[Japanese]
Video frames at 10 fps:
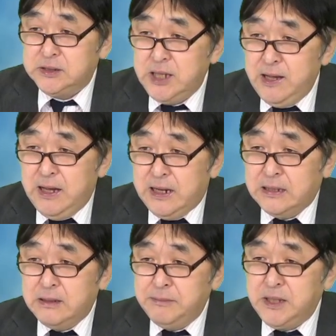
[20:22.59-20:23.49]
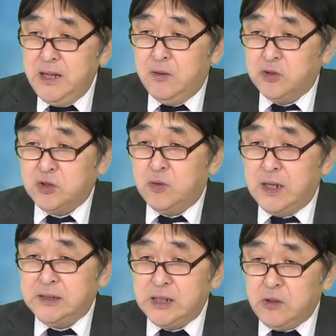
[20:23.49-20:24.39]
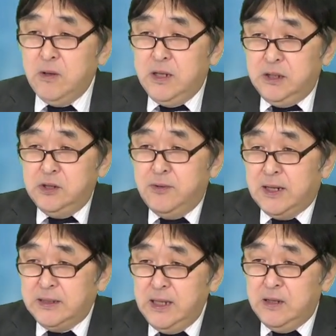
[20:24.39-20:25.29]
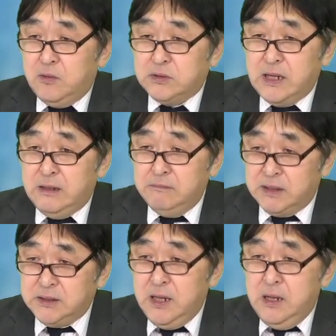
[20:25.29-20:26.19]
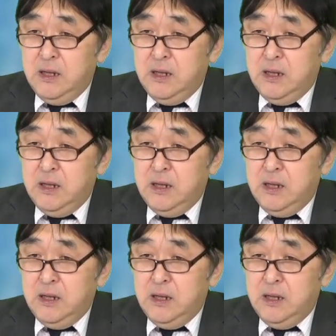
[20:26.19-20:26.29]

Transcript: て選んでみてご紹介したというわけでございます。